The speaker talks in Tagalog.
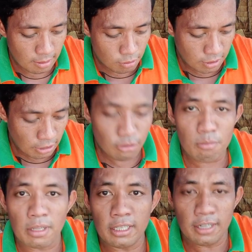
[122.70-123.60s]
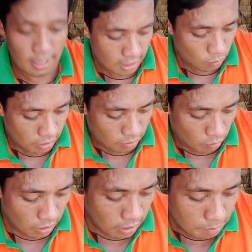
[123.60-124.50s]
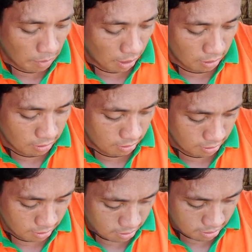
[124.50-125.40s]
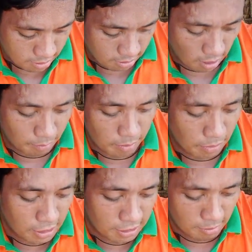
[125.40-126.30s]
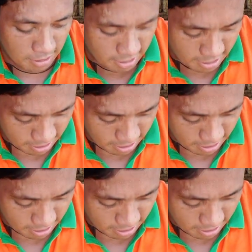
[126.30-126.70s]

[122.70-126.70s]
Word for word: Tapos ngayon dumating na agad, one, one day pa lang. Grabe, ang bilis naman.